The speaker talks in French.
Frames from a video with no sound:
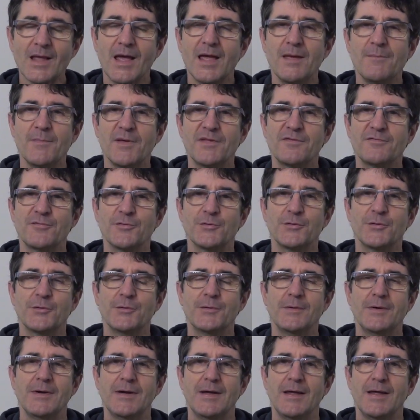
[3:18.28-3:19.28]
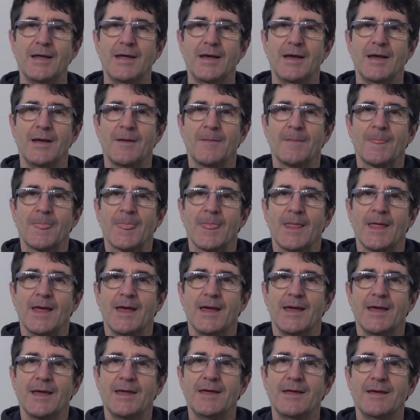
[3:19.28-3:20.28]
à MS Photo,
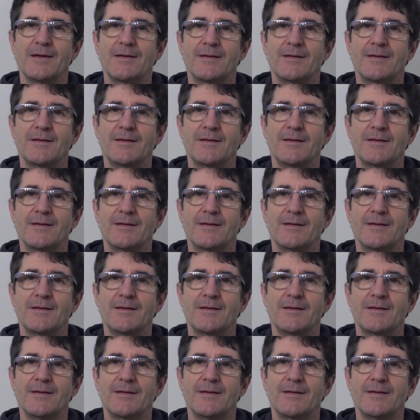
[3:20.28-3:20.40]
et